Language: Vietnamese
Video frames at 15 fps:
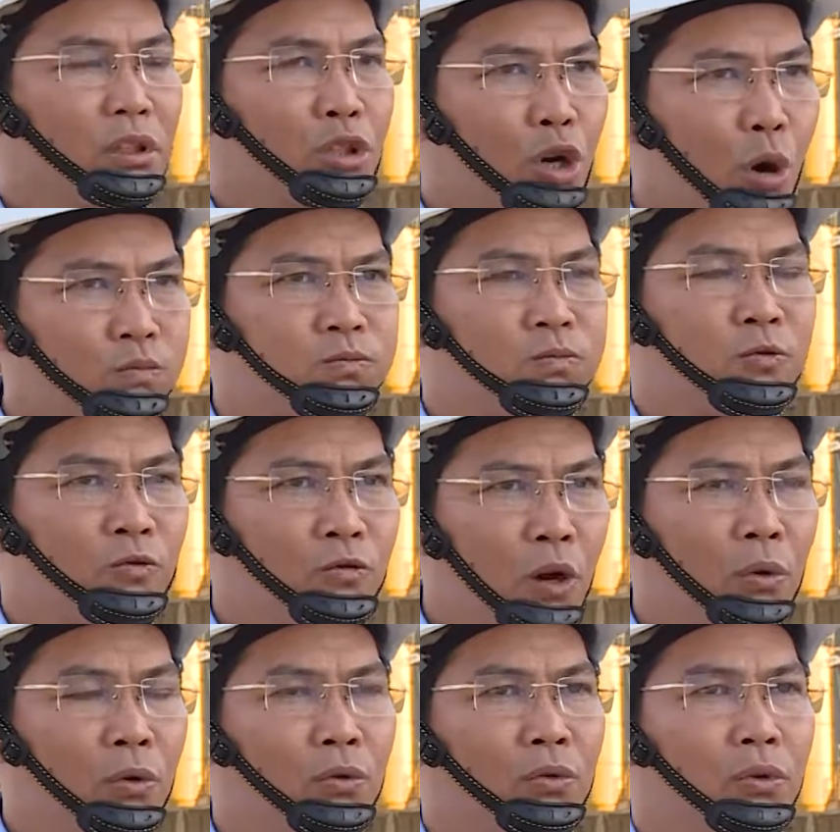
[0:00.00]
Cục
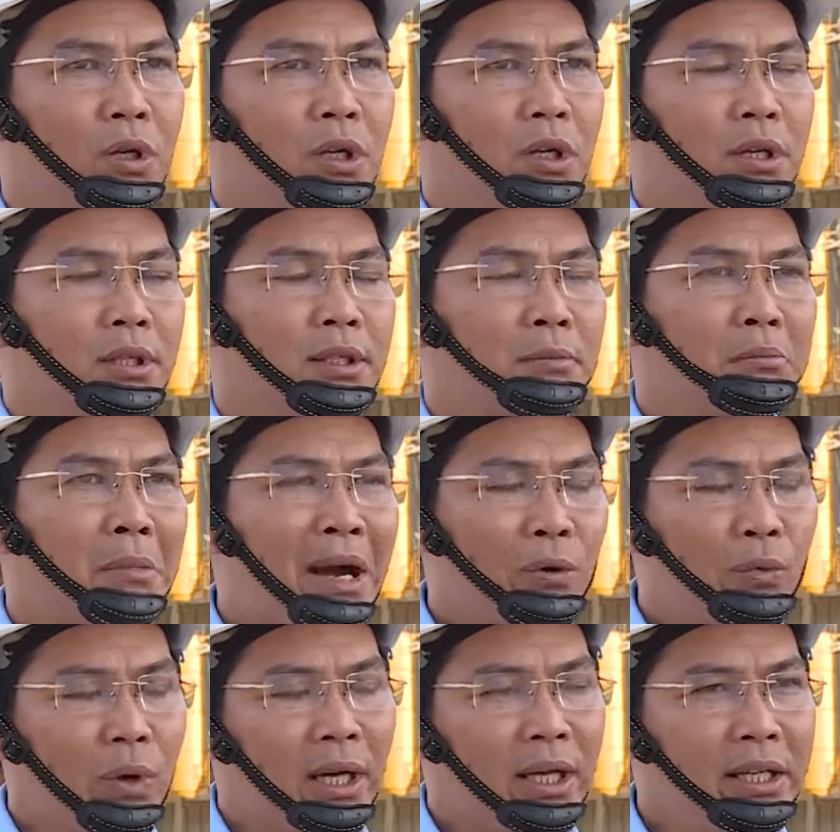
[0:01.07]
vụ
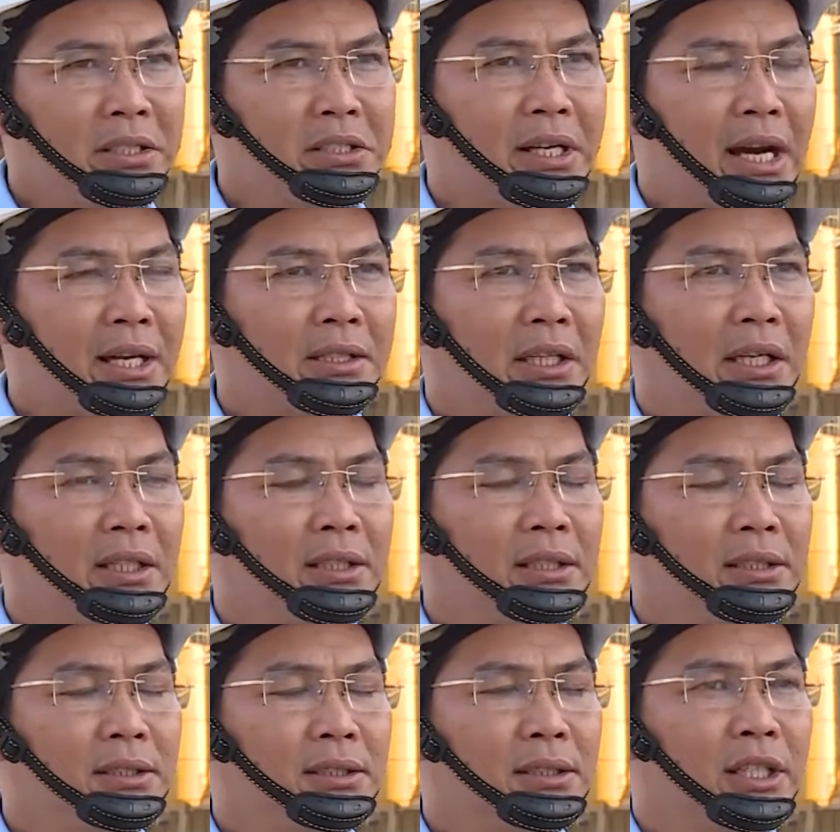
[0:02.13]
Ban Quản lý Dự án
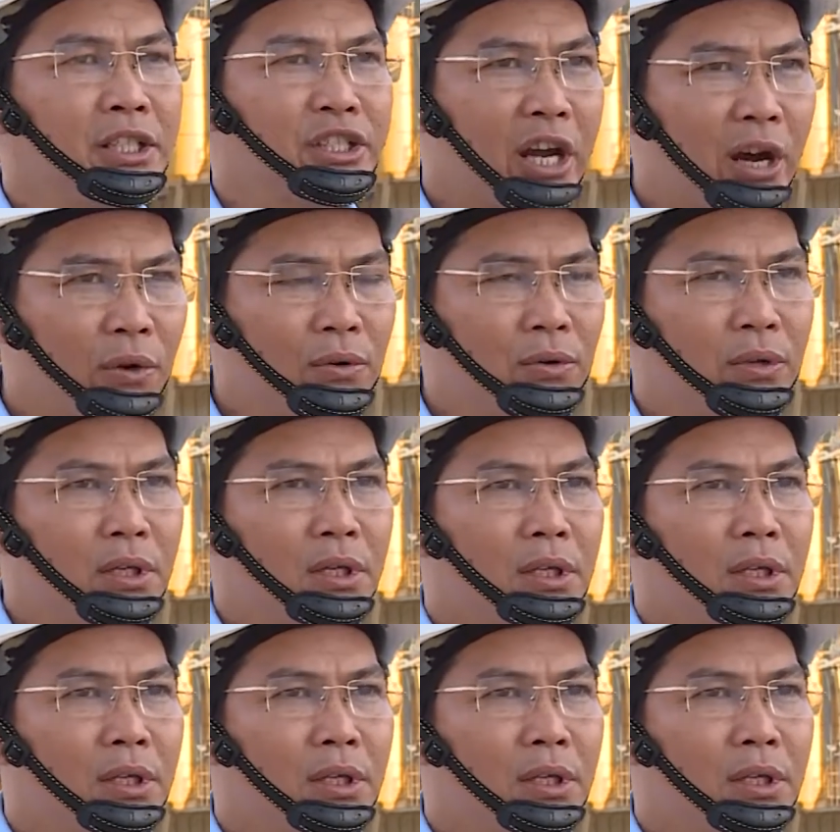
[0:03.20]
thủy Lợi 6,